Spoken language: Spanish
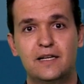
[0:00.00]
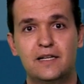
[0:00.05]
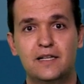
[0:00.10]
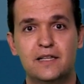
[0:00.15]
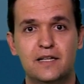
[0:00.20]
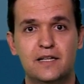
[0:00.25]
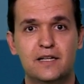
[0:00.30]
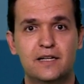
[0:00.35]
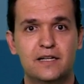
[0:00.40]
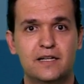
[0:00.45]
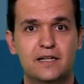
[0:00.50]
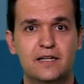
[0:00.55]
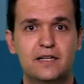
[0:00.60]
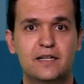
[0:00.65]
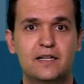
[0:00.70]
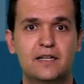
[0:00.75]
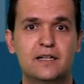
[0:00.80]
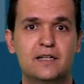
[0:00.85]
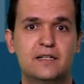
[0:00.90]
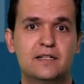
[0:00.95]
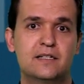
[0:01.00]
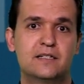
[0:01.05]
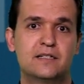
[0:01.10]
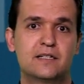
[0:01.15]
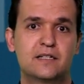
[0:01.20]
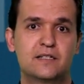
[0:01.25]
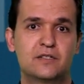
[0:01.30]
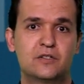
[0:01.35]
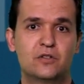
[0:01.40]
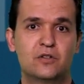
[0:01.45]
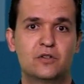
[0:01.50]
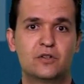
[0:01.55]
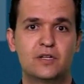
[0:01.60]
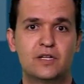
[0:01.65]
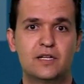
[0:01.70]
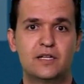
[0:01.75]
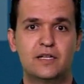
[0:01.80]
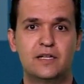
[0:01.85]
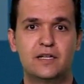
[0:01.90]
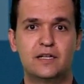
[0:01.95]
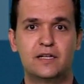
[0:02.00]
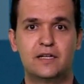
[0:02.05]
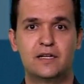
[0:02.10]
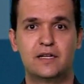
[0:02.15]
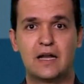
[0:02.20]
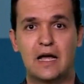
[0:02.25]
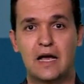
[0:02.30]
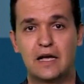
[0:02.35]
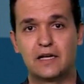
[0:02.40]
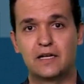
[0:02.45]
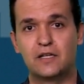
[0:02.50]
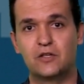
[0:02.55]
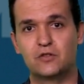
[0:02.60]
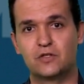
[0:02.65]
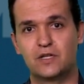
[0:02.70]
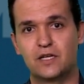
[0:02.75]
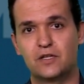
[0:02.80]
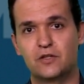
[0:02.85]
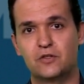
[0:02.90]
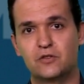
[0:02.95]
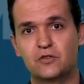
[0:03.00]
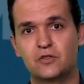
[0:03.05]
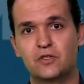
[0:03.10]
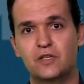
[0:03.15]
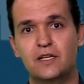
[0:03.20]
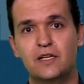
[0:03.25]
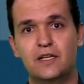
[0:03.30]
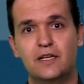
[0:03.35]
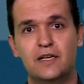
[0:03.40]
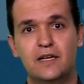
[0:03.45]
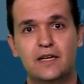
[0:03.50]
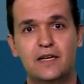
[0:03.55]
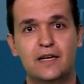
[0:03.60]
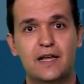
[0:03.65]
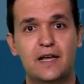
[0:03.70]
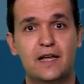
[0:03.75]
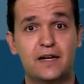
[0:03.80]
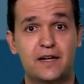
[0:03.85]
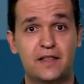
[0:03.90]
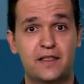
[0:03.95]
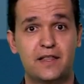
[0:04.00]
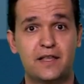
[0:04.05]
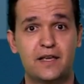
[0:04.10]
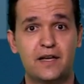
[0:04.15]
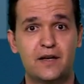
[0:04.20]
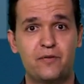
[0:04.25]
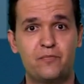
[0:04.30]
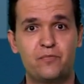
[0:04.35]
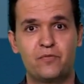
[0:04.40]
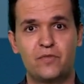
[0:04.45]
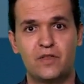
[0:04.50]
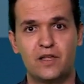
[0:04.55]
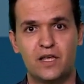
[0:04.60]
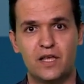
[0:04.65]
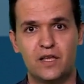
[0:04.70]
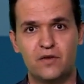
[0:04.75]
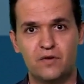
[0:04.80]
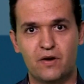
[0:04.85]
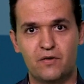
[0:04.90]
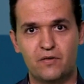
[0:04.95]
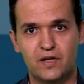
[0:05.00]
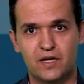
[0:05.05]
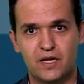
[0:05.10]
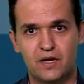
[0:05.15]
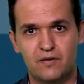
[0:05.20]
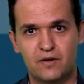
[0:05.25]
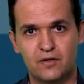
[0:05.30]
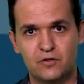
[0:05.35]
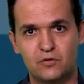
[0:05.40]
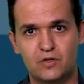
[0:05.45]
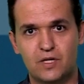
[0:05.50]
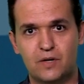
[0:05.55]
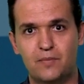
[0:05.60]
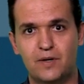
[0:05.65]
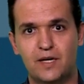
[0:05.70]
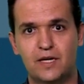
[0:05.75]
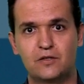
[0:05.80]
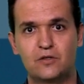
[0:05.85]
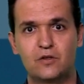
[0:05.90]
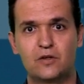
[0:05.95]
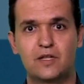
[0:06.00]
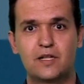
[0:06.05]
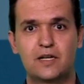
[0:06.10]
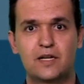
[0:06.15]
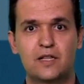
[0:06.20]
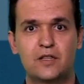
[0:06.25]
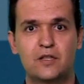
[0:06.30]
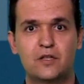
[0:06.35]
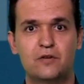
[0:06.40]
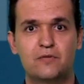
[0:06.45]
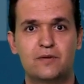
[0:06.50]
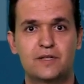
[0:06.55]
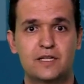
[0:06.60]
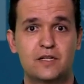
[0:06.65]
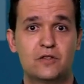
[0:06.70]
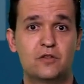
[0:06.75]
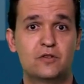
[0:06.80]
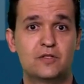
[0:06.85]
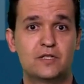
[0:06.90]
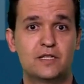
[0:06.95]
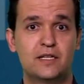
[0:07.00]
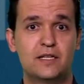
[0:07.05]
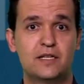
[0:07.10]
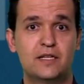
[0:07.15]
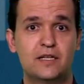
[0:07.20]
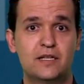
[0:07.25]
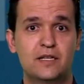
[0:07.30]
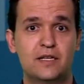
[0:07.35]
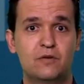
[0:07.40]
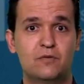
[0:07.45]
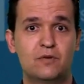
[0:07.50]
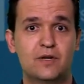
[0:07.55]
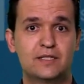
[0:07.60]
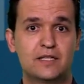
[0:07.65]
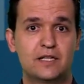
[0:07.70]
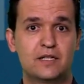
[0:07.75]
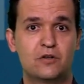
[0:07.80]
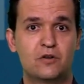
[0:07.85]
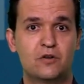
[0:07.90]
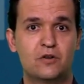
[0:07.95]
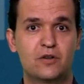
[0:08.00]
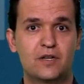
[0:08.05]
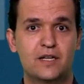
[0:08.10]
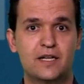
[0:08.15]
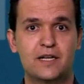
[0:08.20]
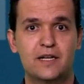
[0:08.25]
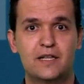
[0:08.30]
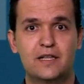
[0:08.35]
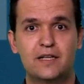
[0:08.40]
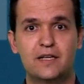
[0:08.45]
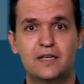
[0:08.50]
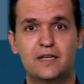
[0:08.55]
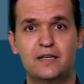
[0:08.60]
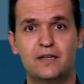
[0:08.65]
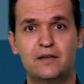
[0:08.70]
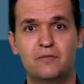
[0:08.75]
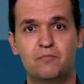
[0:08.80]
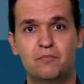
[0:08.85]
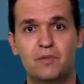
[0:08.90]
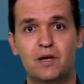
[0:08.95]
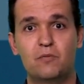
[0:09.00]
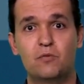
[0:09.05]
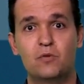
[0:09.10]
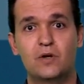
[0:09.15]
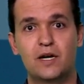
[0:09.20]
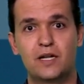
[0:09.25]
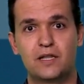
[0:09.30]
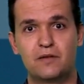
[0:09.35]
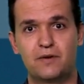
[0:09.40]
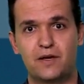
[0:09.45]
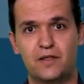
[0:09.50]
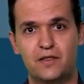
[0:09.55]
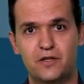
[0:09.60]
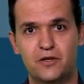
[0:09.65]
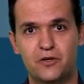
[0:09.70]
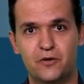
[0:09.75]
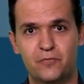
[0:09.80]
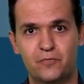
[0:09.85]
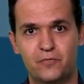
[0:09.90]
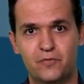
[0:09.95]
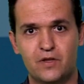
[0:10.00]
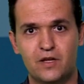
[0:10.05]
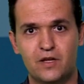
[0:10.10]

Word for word: líder en el sector en aquellos años. Era RCA y fabricaba sus aparatos de radio basándose en una tecnología de válvulas de vacío.